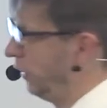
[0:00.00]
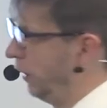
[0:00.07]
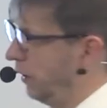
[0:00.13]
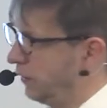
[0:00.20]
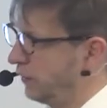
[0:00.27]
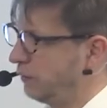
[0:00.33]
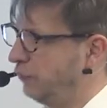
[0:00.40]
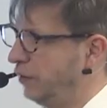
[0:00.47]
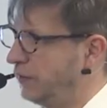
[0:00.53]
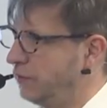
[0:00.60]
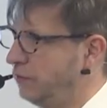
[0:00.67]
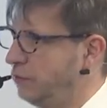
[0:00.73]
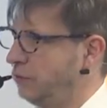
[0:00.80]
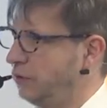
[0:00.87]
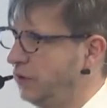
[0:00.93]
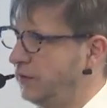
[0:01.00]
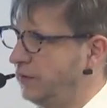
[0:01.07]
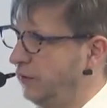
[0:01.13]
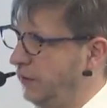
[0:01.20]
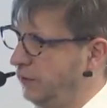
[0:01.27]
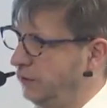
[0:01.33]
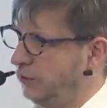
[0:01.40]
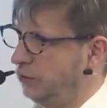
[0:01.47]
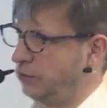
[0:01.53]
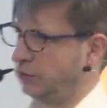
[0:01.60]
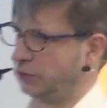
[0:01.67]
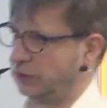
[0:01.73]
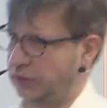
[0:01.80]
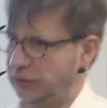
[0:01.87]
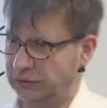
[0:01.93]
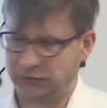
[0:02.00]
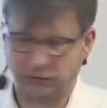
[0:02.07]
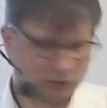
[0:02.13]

er hat zum letzten Kongress einen Lightning Talk gehalten.